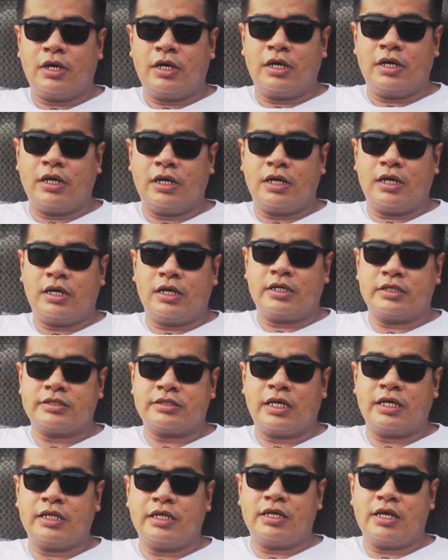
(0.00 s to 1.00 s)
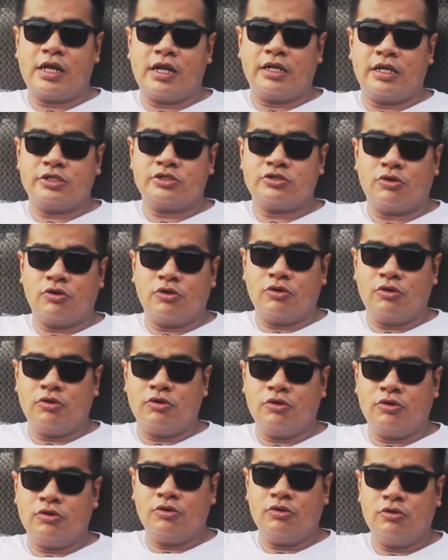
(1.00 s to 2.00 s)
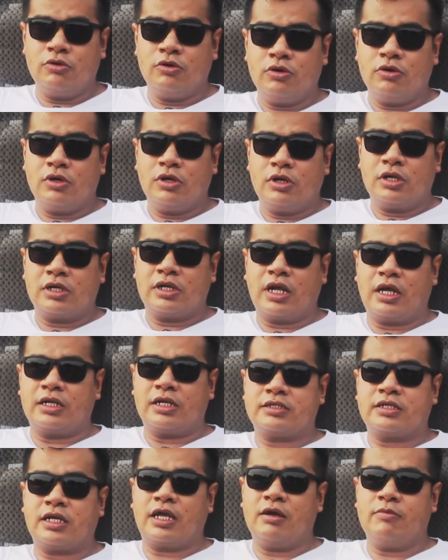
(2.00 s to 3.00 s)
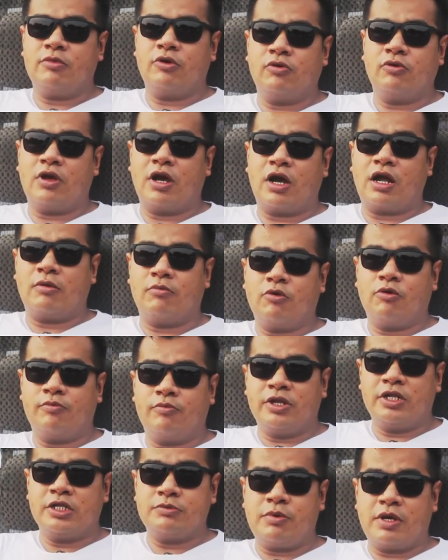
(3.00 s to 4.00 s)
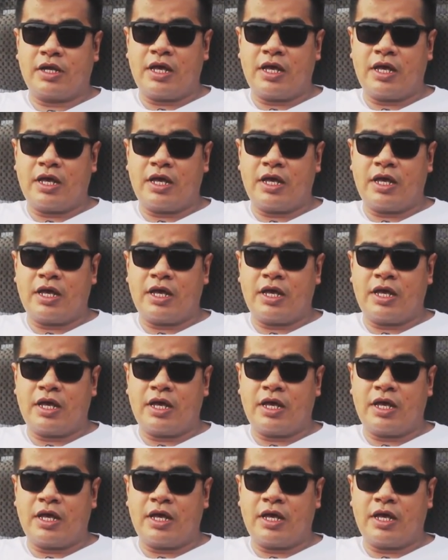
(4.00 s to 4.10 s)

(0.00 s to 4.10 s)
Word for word: uh, saya tinggal di Solo dan saya menggunakan mobil